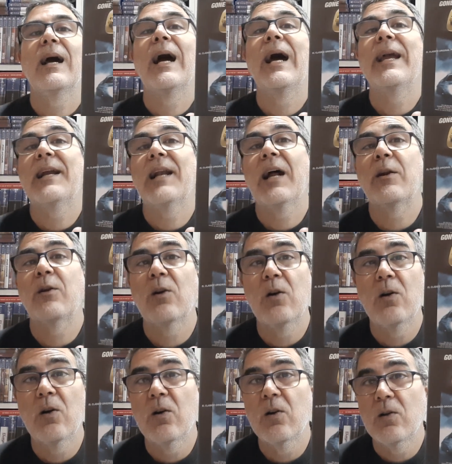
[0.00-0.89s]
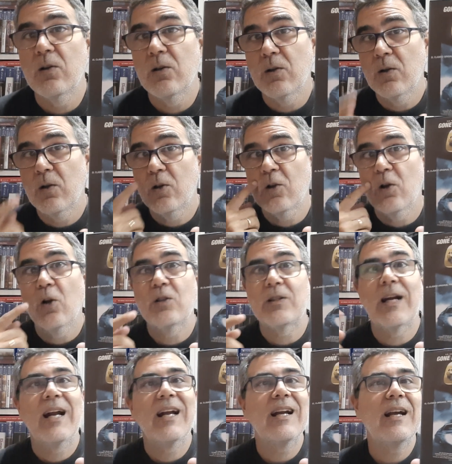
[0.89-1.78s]
Ahí, claro,
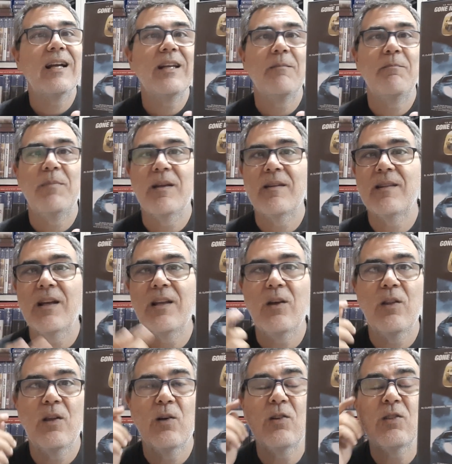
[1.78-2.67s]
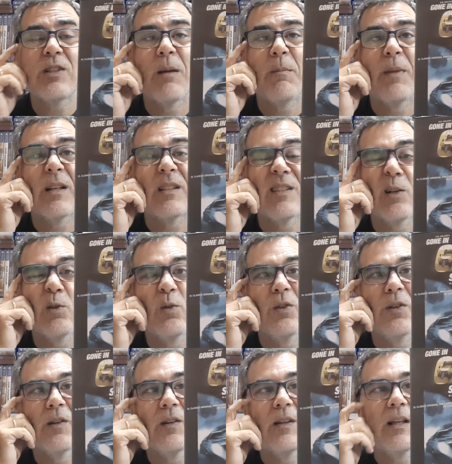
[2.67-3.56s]
lo, trancan y empieza, ya os digo, esa
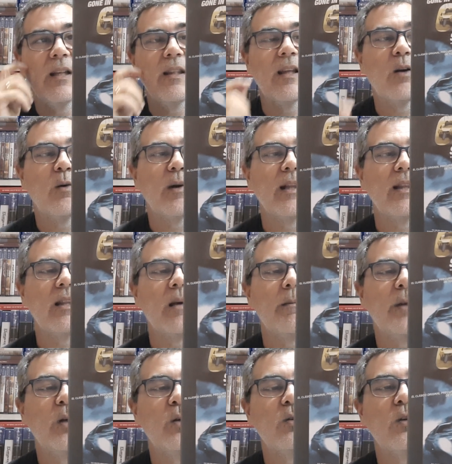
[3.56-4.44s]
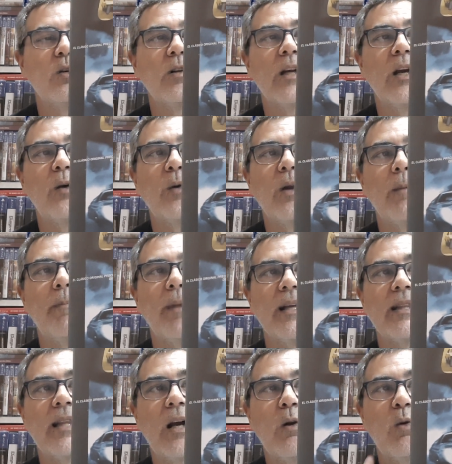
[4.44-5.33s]
persecución de, 40 minutos que es un
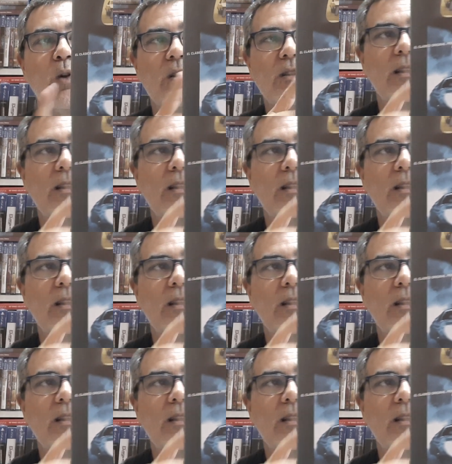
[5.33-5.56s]
espectáculo.